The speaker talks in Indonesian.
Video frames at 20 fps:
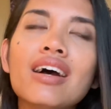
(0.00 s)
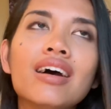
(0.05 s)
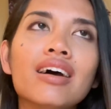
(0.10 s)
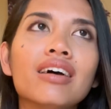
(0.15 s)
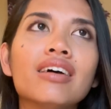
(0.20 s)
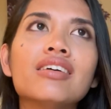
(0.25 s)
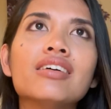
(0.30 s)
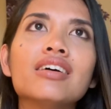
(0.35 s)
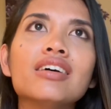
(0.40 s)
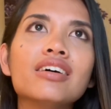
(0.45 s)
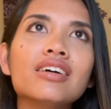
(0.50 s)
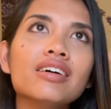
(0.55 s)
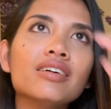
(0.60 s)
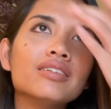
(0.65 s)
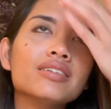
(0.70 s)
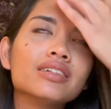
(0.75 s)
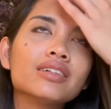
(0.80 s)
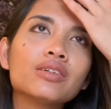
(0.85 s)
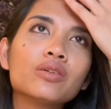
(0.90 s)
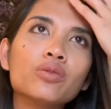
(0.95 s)

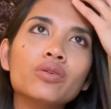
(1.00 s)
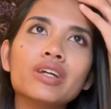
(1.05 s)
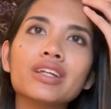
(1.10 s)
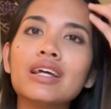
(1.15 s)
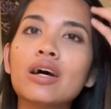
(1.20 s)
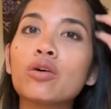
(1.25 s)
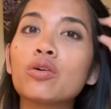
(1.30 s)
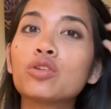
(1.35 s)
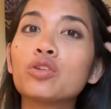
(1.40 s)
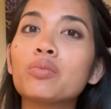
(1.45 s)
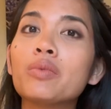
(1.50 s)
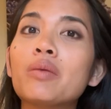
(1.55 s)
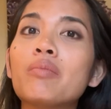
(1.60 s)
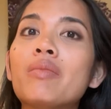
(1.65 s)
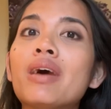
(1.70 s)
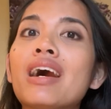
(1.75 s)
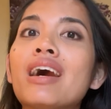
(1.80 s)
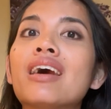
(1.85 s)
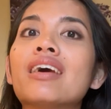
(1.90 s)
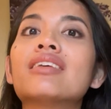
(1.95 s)
uh, kulit aku tuh
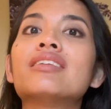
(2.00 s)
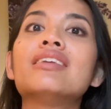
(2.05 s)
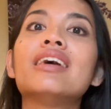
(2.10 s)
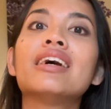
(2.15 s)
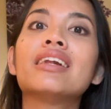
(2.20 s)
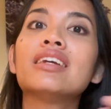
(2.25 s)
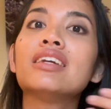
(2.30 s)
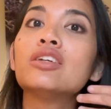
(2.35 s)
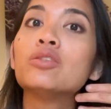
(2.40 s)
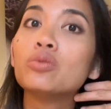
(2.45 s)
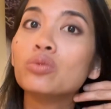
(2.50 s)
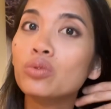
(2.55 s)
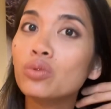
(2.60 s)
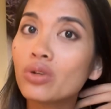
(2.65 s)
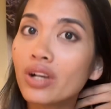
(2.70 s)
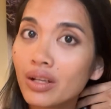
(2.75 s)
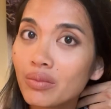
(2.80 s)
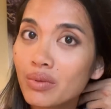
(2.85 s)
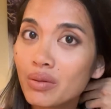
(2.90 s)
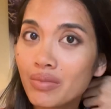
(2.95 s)
memang dari dulu
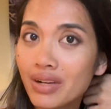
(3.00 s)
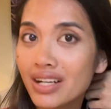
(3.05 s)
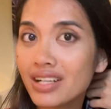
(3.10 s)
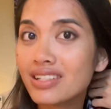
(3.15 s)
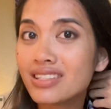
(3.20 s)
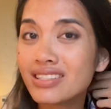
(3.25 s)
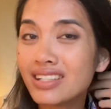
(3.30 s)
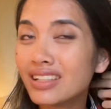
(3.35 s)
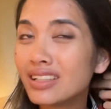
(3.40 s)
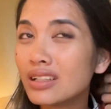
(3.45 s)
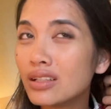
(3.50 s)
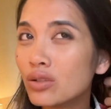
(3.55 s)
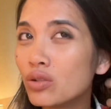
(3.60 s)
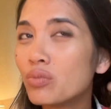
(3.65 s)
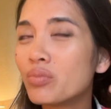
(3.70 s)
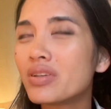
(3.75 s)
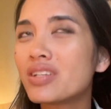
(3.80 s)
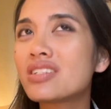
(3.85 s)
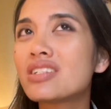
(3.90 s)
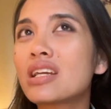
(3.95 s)
kan memang cenderung
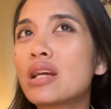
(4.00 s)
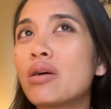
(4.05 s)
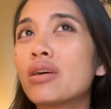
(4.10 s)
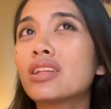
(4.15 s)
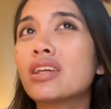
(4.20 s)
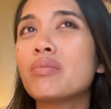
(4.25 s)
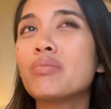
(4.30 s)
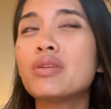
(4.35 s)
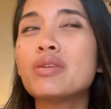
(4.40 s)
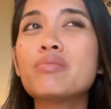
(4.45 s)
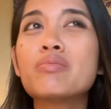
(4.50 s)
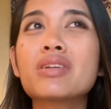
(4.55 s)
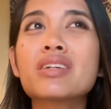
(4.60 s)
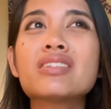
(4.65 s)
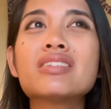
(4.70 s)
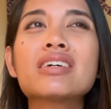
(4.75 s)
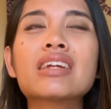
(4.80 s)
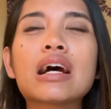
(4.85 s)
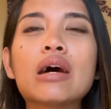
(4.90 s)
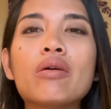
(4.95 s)
berjerawat tapi
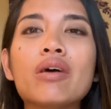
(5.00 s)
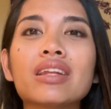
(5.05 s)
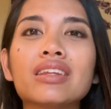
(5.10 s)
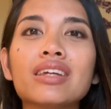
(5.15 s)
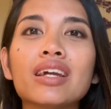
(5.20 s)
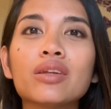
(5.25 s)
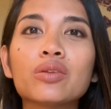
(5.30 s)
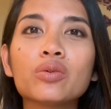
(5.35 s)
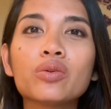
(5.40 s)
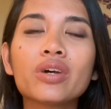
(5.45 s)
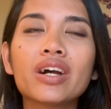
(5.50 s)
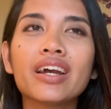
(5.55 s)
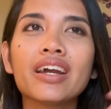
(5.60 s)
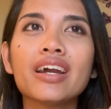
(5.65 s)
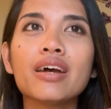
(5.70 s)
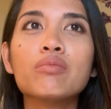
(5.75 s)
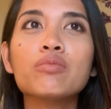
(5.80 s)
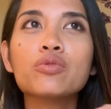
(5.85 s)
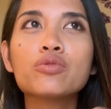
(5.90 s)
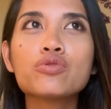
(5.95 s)
berjerawatnya itu
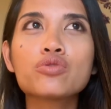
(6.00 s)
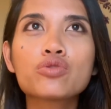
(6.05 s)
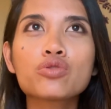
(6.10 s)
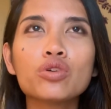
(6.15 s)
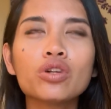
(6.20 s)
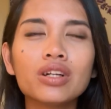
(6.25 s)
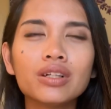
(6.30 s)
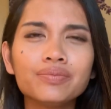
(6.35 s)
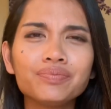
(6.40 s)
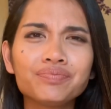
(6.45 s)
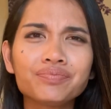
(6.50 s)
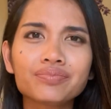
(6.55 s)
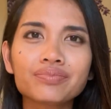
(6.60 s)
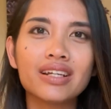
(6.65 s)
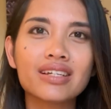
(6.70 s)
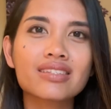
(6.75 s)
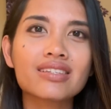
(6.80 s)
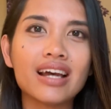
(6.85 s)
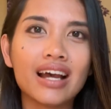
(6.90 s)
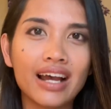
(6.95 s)
kayak muncul
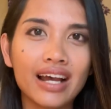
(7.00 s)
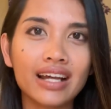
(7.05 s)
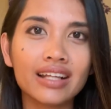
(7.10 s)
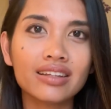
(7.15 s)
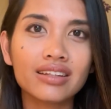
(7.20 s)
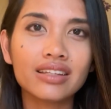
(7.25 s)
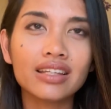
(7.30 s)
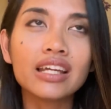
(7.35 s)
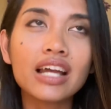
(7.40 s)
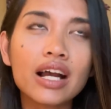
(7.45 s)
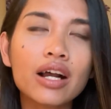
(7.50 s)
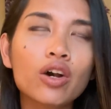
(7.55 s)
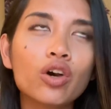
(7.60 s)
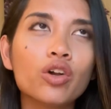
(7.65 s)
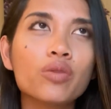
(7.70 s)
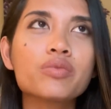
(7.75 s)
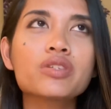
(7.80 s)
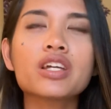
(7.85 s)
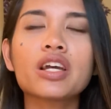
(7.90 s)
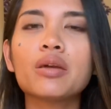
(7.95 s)
pada saat ya
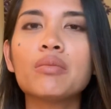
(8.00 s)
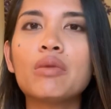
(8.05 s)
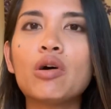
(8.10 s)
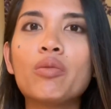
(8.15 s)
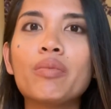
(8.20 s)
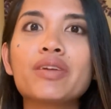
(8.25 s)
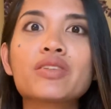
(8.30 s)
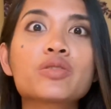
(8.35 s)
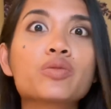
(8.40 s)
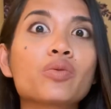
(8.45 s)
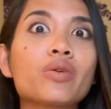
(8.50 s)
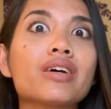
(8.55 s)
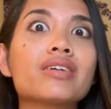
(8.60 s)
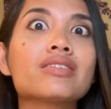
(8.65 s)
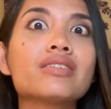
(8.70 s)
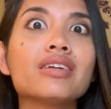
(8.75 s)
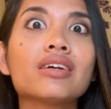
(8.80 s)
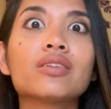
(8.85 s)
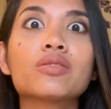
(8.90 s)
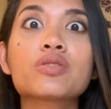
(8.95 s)
kalau misalnya mau
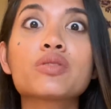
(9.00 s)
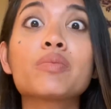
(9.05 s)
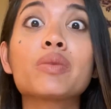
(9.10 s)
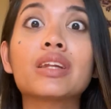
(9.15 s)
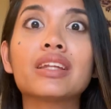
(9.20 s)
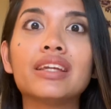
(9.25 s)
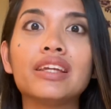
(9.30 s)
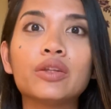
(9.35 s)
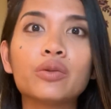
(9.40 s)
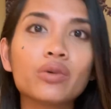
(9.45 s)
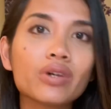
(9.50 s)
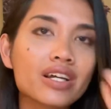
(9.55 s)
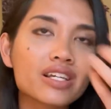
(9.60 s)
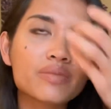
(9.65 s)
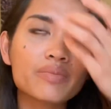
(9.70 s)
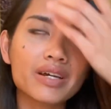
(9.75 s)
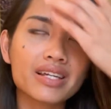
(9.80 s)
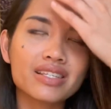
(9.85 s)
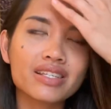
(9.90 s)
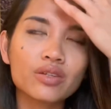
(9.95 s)
menstruasi atau seperti itu guys
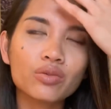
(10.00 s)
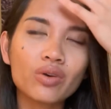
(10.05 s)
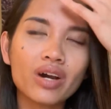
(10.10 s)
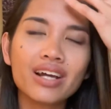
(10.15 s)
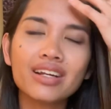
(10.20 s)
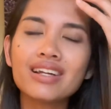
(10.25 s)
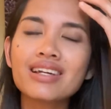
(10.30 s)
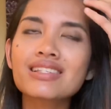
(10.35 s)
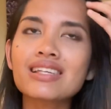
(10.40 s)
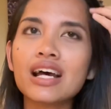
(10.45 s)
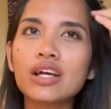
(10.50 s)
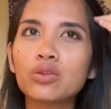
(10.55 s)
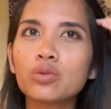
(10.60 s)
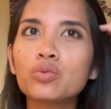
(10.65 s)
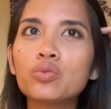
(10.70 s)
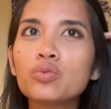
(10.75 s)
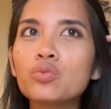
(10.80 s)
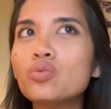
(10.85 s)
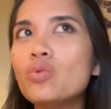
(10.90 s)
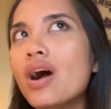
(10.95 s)
pasti itu ada satu
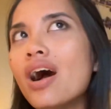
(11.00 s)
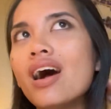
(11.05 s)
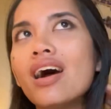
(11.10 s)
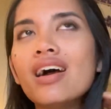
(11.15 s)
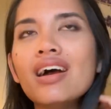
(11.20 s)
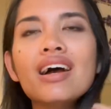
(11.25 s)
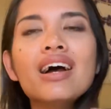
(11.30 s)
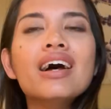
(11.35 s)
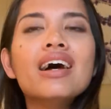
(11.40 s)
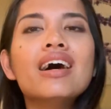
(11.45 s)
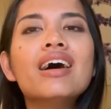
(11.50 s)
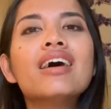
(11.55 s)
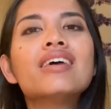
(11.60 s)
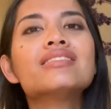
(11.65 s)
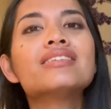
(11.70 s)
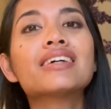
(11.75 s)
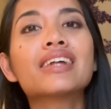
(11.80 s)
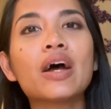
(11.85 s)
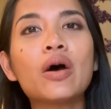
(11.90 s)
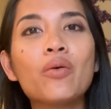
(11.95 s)
dua
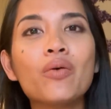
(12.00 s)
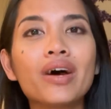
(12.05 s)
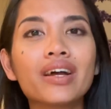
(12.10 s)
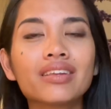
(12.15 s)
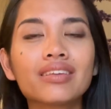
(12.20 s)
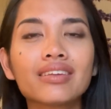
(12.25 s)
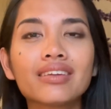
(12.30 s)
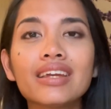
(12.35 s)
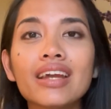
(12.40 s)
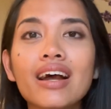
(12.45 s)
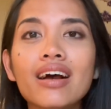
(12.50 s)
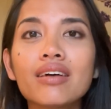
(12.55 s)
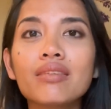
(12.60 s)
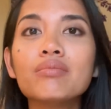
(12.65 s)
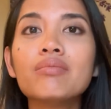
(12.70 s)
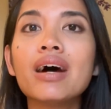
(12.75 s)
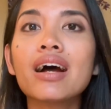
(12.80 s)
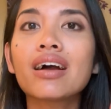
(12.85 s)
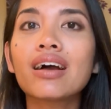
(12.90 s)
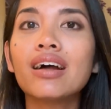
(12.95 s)
jerawat
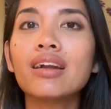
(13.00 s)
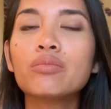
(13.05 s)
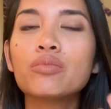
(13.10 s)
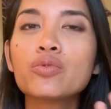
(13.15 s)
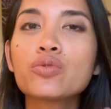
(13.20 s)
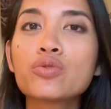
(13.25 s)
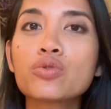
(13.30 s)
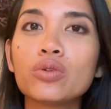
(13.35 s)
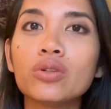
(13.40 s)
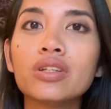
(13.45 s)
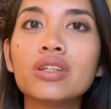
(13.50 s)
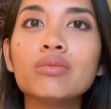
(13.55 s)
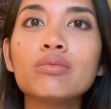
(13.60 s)
yang bakal muncul di